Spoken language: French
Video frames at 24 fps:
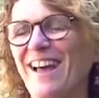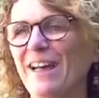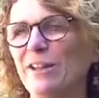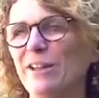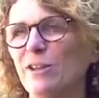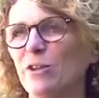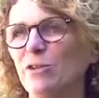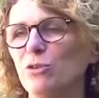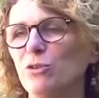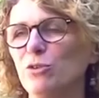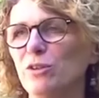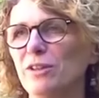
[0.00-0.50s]

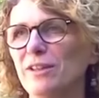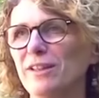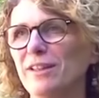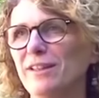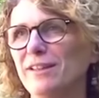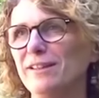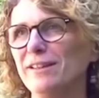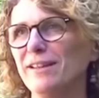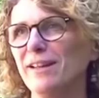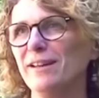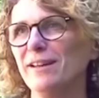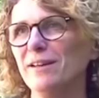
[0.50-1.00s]
attendre que
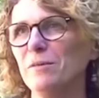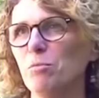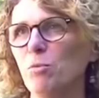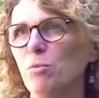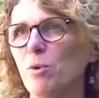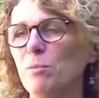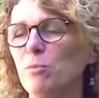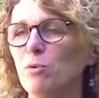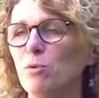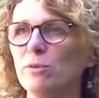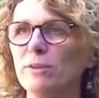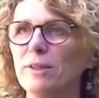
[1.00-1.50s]
les trains
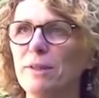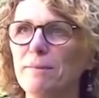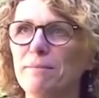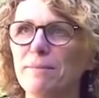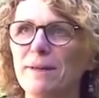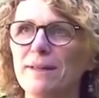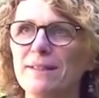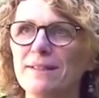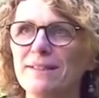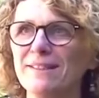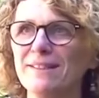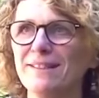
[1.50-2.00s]
moins bondés
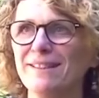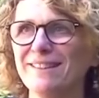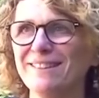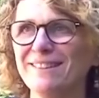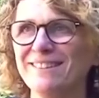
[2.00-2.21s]
passent.